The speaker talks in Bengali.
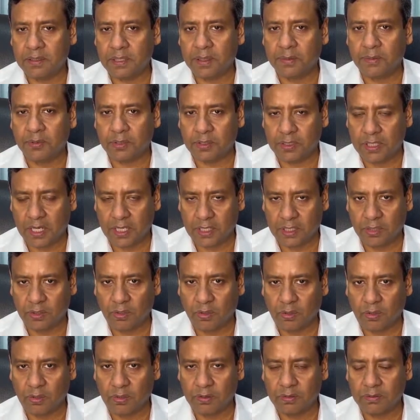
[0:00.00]
এবং তার
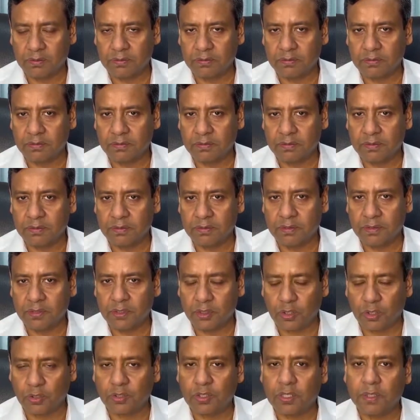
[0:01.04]
দল
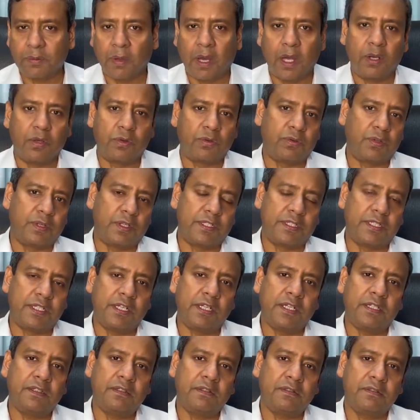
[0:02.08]
যতটা ভালো
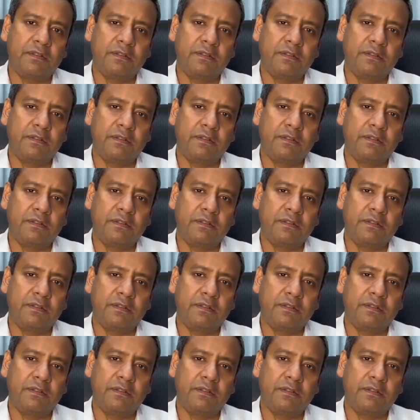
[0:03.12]
করেছিলেন